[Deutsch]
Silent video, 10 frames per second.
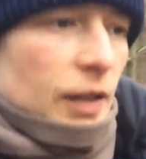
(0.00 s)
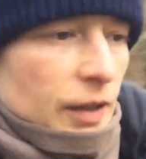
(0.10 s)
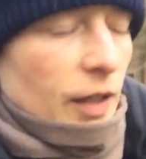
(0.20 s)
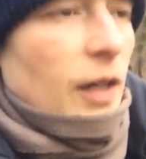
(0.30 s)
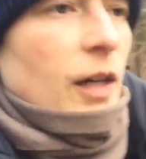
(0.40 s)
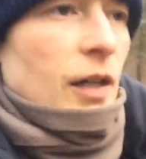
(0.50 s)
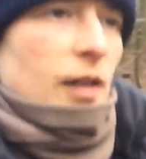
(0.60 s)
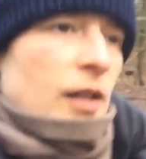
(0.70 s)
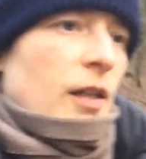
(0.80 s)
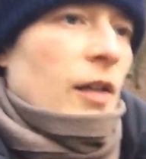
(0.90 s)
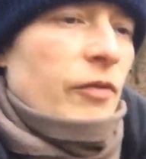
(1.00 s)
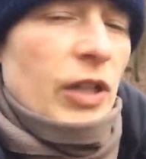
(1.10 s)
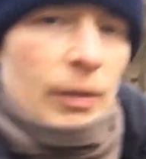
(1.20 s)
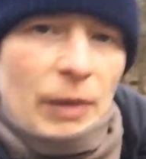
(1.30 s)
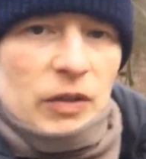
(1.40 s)
Ja,
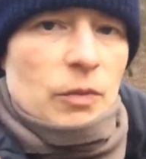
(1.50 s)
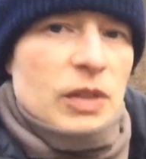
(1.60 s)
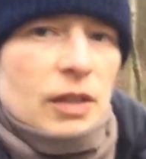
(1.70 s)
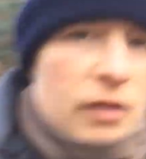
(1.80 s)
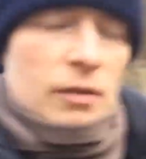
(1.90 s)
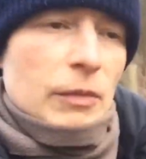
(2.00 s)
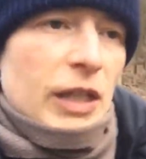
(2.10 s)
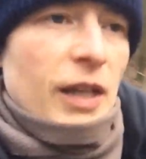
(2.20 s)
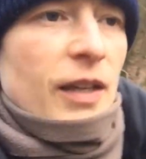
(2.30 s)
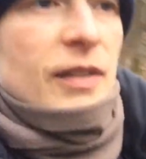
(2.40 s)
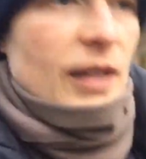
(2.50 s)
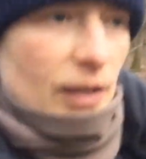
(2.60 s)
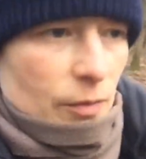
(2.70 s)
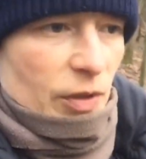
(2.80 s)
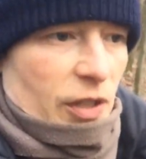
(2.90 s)
wieder mal so ein bisschen aus dem Nähkästchen
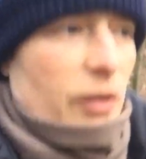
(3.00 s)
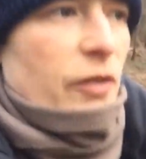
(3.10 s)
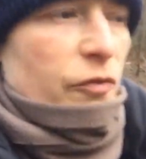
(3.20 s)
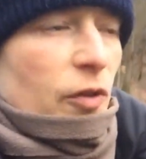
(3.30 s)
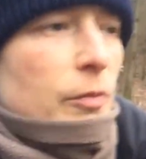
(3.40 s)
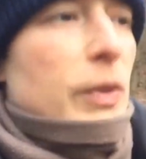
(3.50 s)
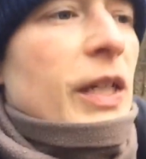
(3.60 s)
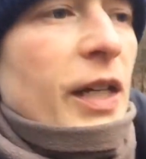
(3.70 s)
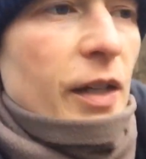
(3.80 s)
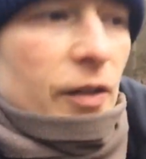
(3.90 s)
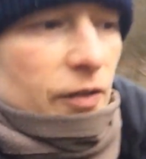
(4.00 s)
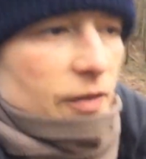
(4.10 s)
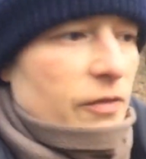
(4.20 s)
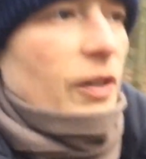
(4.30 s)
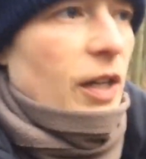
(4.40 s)
geplaudert von mir. Und
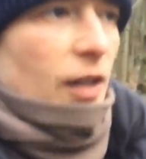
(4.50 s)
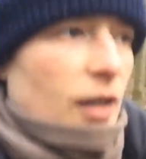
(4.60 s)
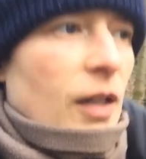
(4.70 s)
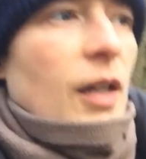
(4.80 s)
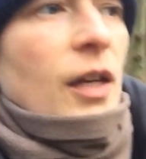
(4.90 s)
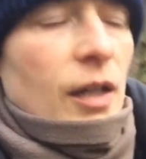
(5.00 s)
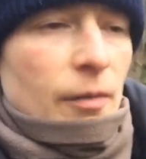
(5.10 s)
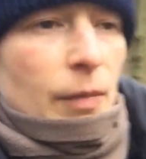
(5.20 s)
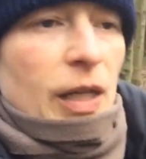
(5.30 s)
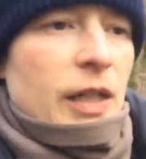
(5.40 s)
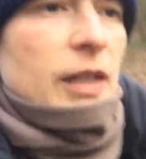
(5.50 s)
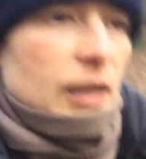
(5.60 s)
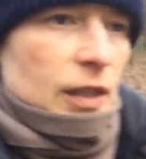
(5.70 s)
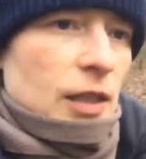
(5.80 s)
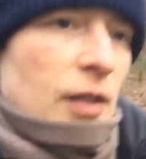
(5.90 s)
zwar mache
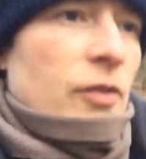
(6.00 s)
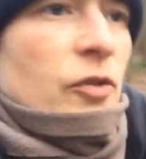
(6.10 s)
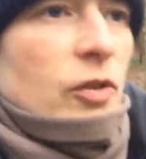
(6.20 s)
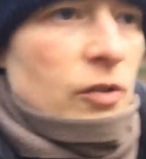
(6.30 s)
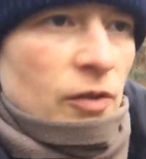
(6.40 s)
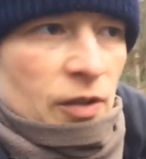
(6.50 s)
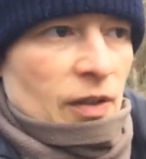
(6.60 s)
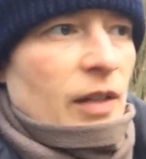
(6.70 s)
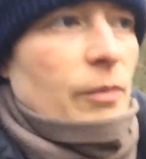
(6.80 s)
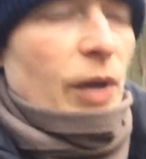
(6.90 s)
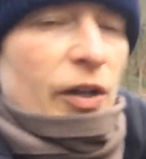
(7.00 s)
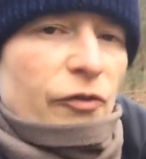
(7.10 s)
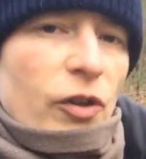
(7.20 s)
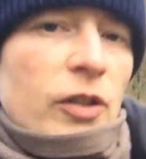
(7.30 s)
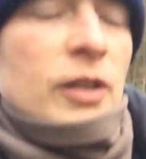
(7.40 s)
ich schon seit ein paar
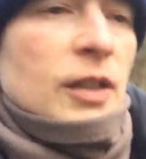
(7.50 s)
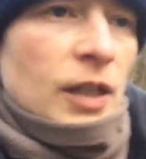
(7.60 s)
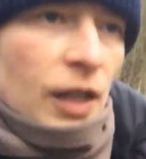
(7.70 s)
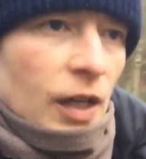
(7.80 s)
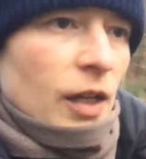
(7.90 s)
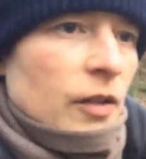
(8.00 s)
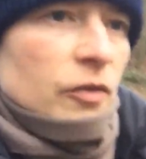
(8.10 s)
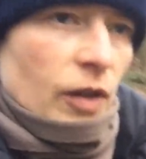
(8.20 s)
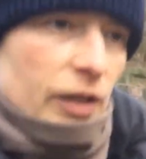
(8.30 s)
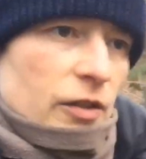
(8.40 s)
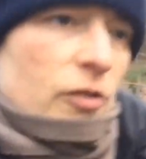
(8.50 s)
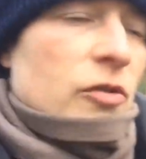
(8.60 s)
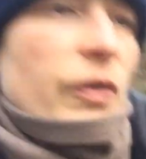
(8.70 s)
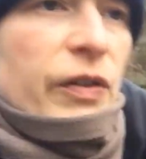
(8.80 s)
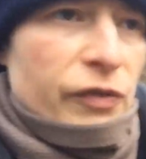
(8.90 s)
Wochen so eine
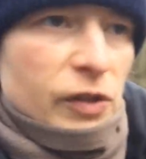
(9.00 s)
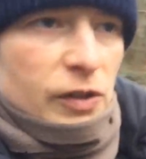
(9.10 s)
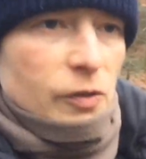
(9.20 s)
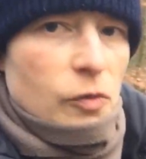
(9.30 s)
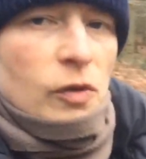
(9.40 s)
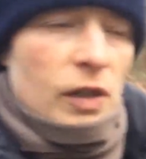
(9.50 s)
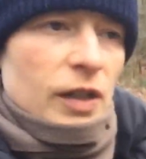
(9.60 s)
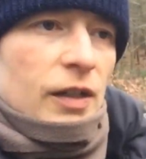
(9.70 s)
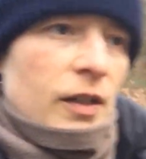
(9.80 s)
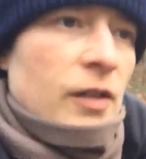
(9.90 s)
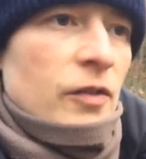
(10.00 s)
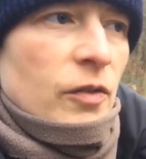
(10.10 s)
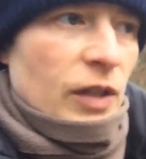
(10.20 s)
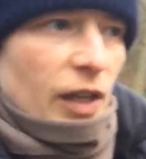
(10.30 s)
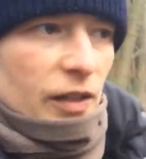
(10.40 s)
Schwefelkur, so
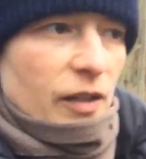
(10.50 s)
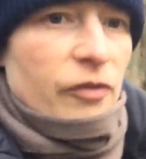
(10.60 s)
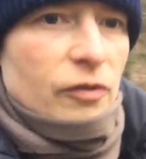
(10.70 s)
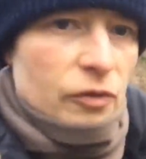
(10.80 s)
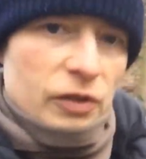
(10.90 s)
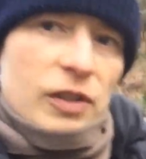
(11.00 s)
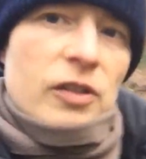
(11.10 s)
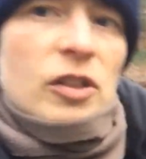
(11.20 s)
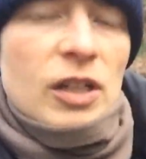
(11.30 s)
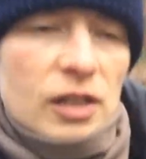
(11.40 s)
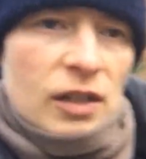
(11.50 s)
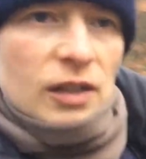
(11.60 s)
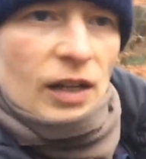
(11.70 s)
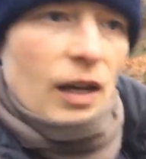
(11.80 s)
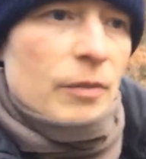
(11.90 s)
eine
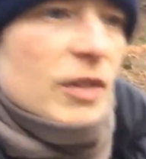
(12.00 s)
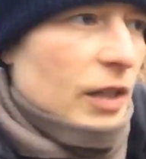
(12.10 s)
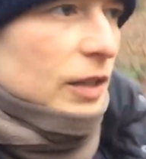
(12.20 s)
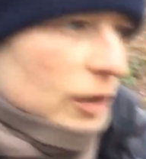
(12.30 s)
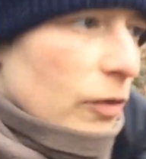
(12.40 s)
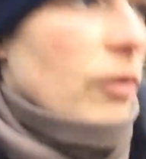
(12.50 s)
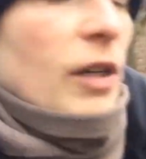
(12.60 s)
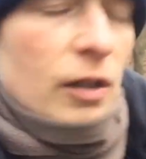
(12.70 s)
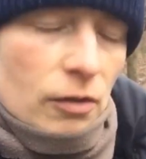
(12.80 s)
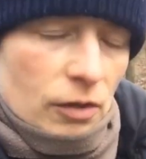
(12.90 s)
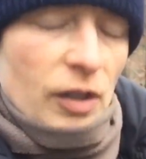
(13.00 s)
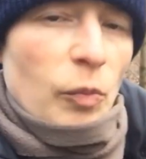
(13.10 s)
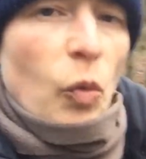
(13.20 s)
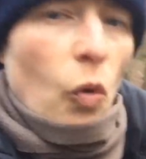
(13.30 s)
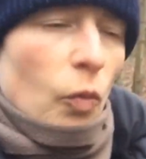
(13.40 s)
Entgiftungsgeschichte, Darmsanierung nach Dr.
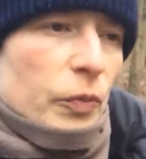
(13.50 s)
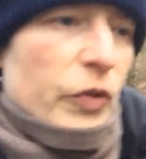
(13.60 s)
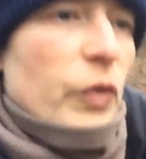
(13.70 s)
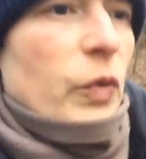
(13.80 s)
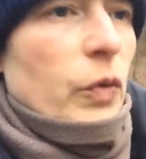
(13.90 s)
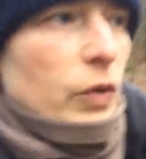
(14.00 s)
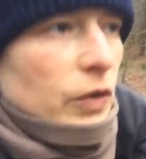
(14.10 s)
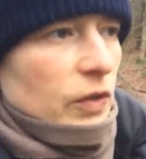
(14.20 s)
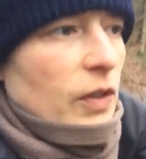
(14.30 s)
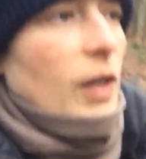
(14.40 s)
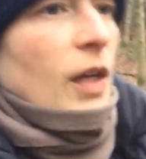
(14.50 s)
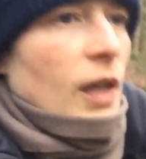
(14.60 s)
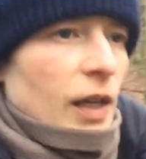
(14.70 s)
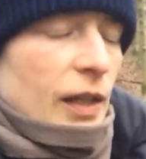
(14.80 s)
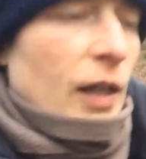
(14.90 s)
Probst. Und
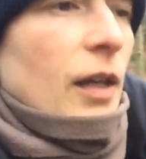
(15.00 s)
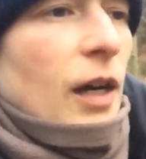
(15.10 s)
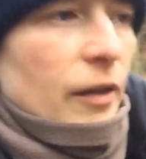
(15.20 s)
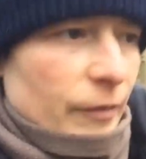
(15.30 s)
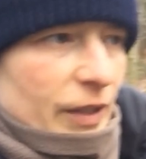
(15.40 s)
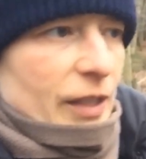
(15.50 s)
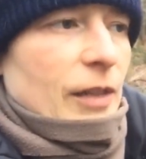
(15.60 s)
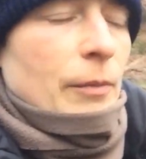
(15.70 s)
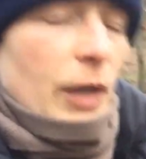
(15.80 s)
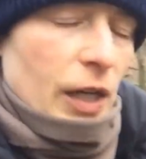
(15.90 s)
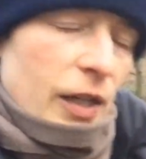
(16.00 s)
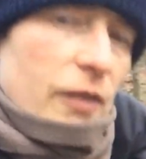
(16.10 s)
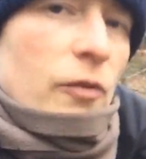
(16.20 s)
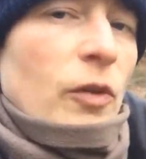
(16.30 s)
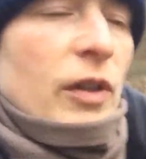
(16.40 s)
ja, da hat man eben
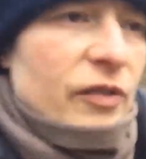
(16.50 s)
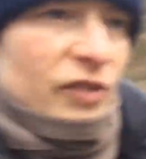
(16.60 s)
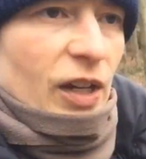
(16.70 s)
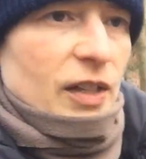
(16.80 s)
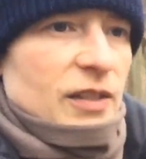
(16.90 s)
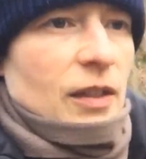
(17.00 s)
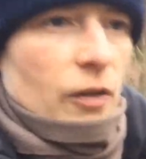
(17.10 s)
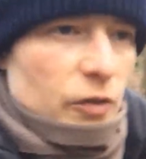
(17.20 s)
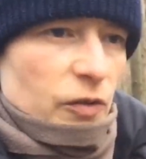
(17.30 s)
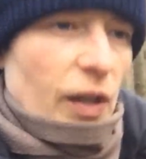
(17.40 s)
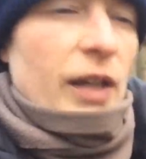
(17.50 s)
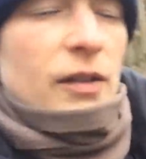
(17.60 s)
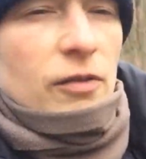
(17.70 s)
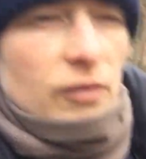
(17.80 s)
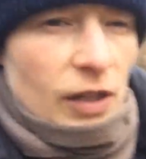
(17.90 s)
halt so in Phasen auch so
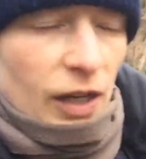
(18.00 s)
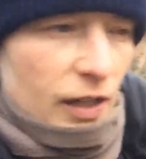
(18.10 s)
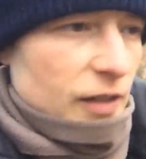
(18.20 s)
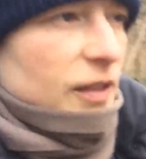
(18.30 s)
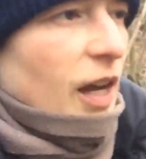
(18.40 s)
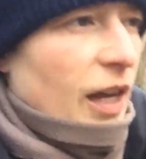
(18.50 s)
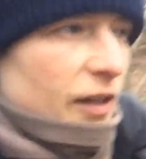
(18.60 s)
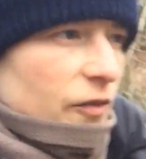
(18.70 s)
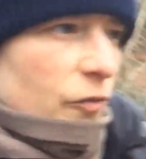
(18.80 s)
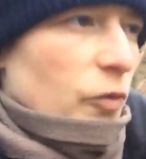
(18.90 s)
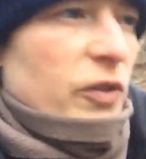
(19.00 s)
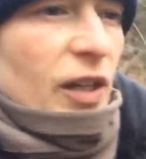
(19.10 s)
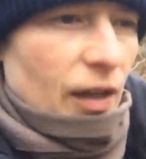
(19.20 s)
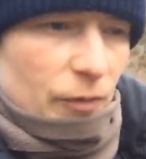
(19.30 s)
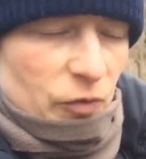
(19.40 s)
echt total Tage, wo
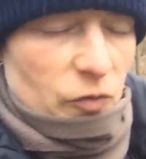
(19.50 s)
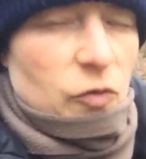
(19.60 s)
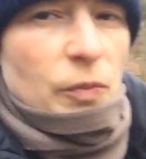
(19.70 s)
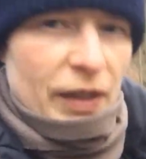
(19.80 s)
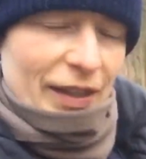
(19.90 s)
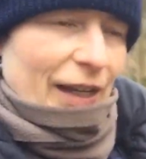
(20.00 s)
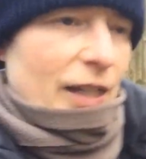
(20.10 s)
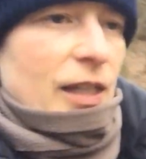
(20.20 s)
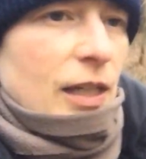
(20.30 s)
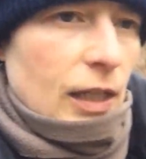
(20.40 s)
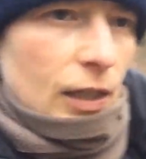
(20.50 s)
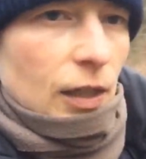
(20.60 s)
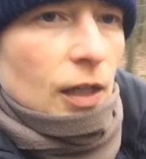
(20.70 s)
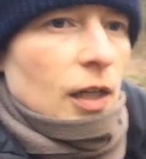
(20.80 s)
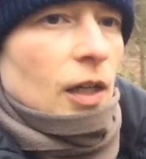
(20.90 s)
es einem so super dreckig geht.
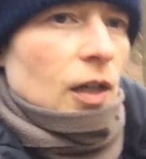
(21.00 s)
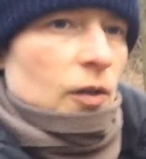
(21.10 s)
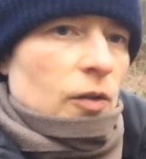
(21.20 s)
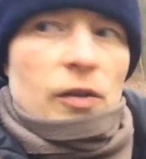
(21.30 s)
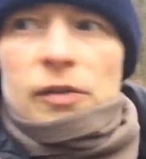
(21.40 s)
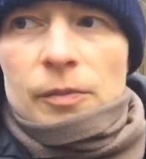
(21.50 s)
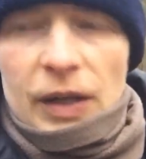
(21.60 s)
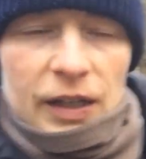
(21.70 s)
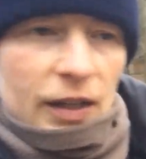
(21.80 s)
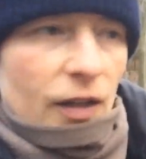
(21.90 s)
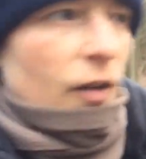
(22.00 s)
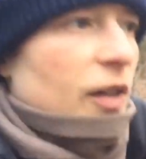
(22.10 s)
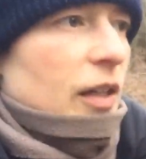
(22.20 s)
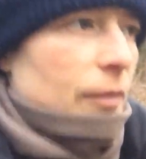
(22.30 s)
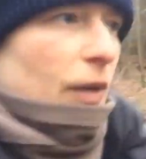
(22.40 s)
Und man dann
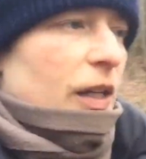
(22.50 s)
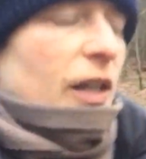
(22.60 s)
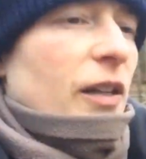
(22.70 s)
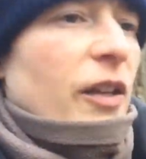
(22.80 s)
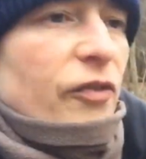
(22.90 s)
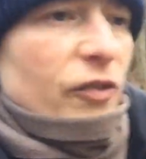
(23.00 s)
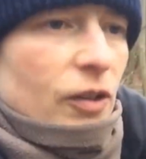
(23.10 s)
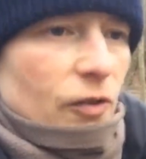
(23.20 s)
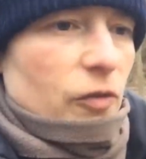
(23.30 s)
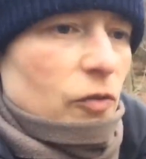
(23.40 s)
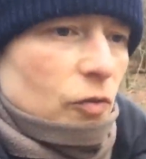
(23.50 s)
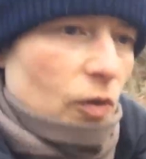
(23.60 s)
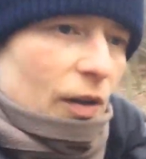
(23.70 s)
auch eben halt entgiftet und so.